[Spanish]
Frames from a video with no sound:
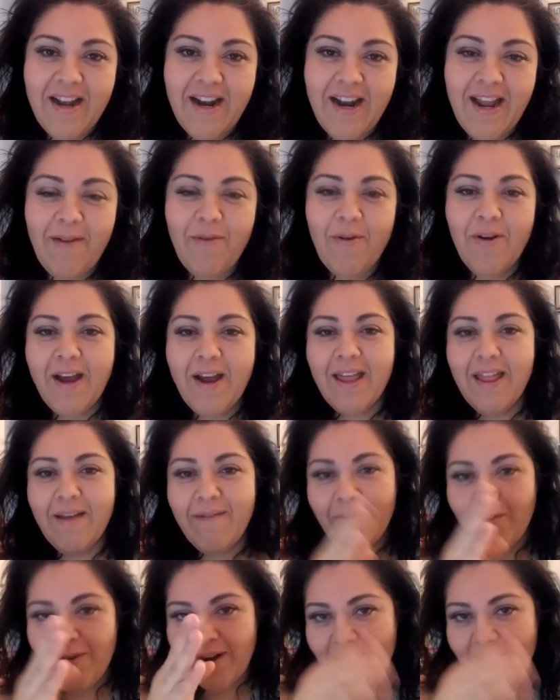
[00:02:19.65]
Le hablo a cada
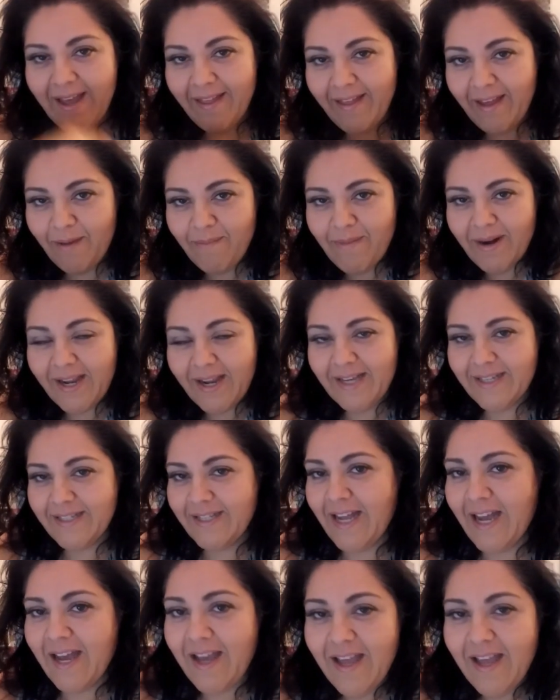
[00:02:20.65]
varón y cada hembra que
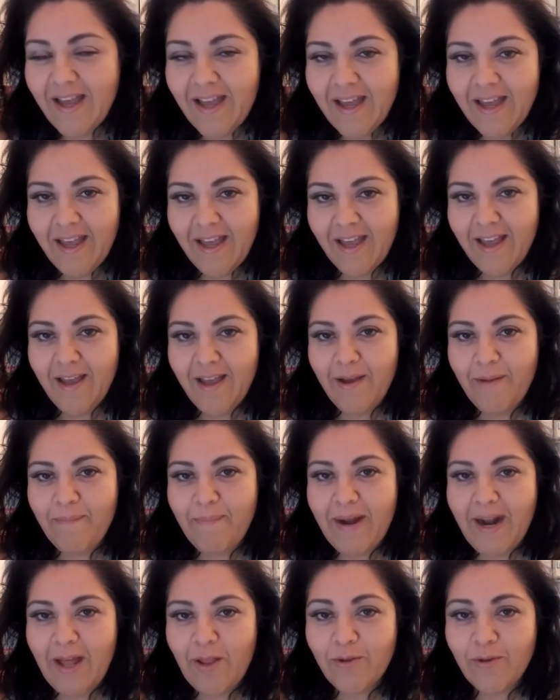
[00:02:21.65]
está eh,
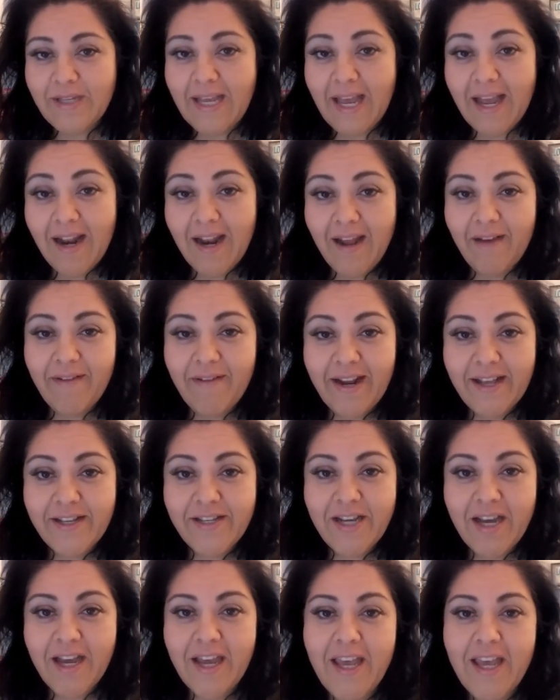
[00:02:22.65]
parados en la
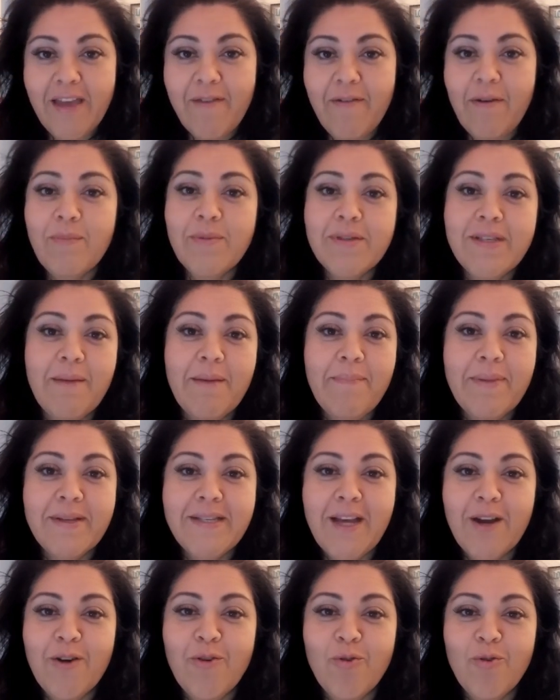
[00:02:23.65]
brecha y vamos a
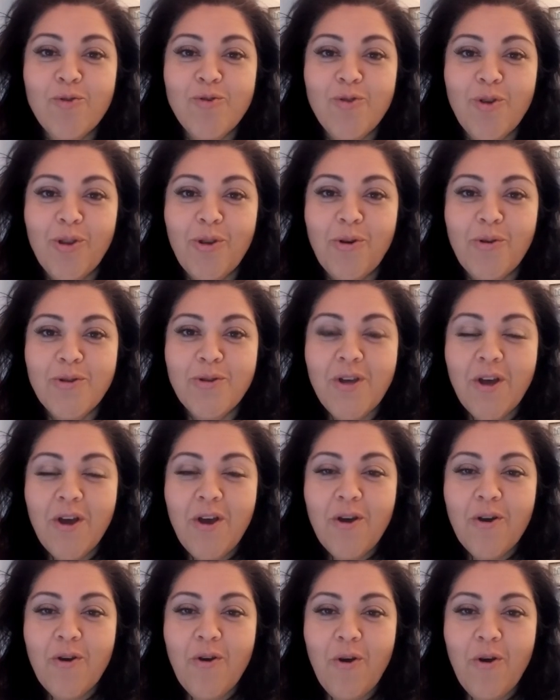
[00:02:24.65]
empezar nosotros
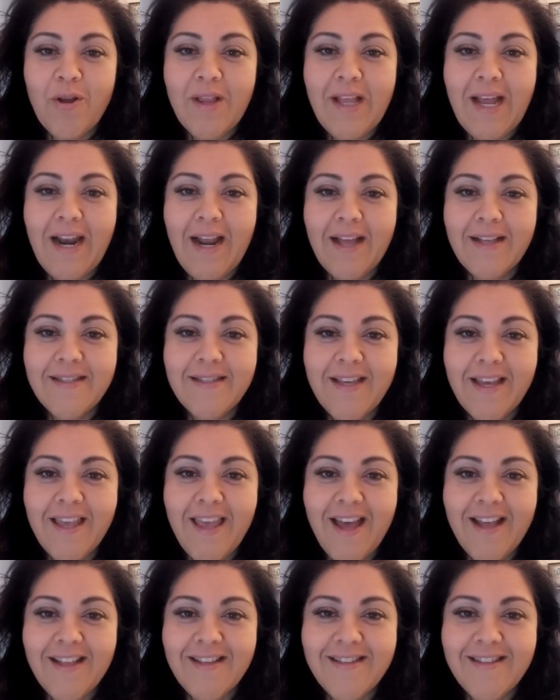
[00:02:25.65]
con la
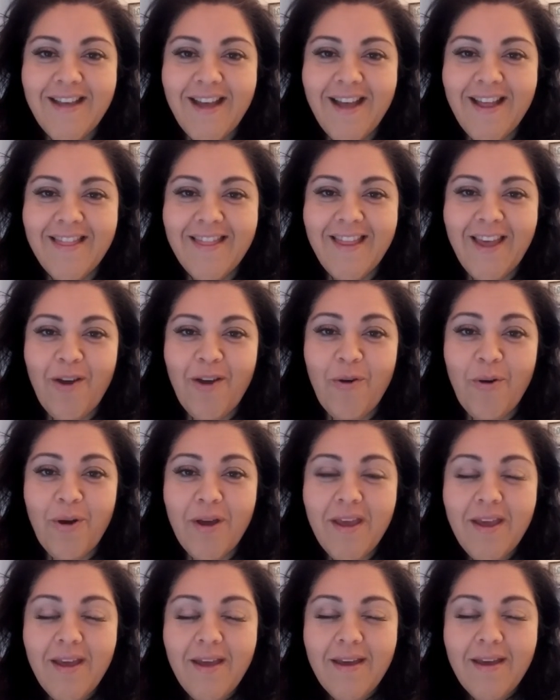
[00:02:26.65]
enseñanza de
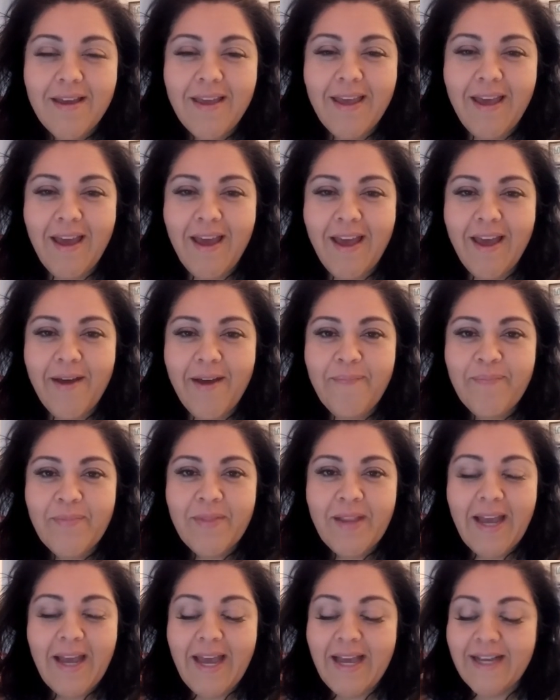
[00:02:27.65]
hoy que
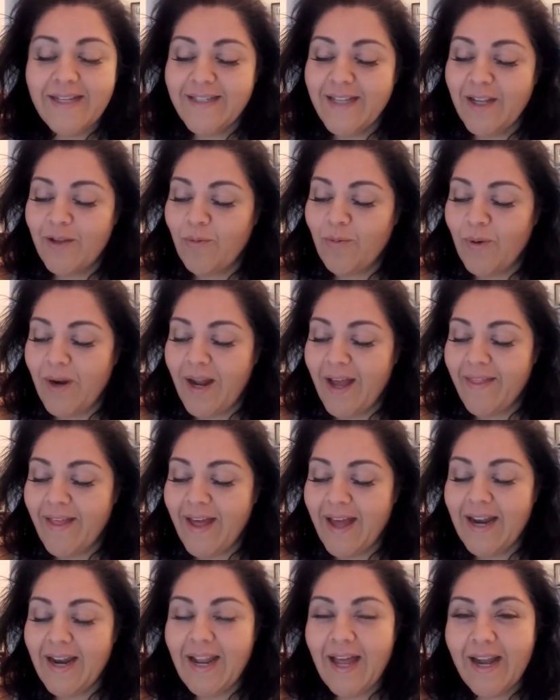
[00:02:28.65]
es
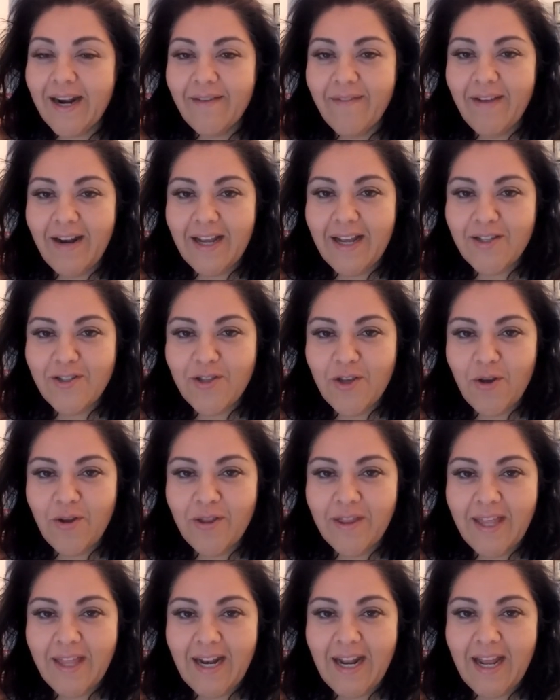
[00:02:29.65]
titulada La
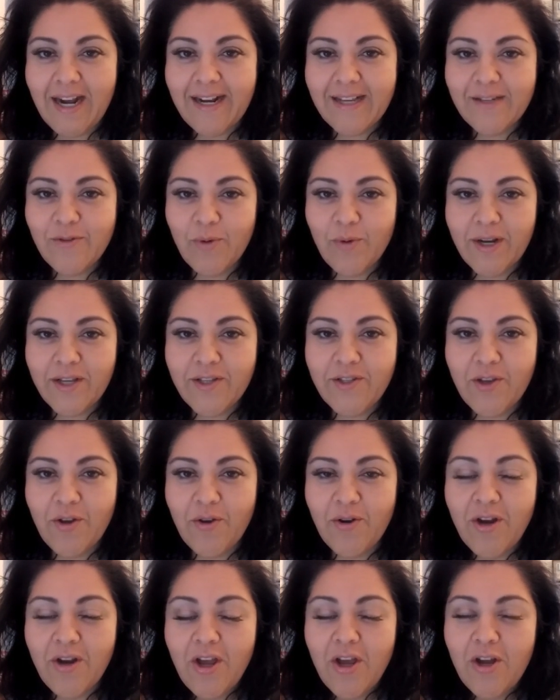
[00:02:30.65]
revelación de la
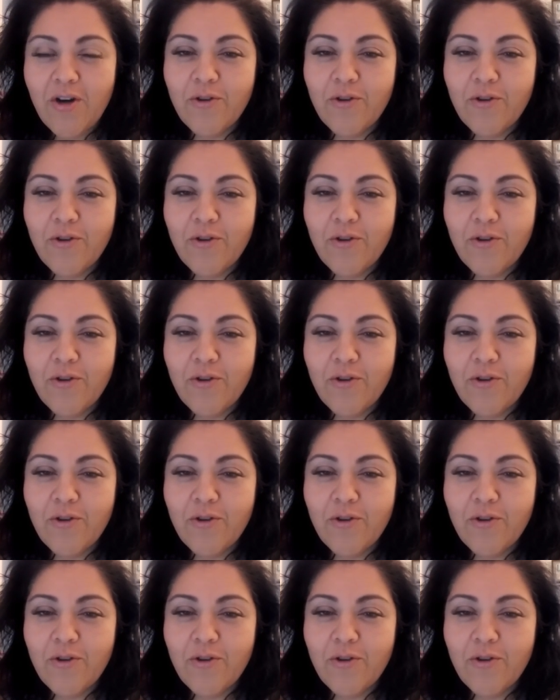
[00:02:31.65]
resurrección.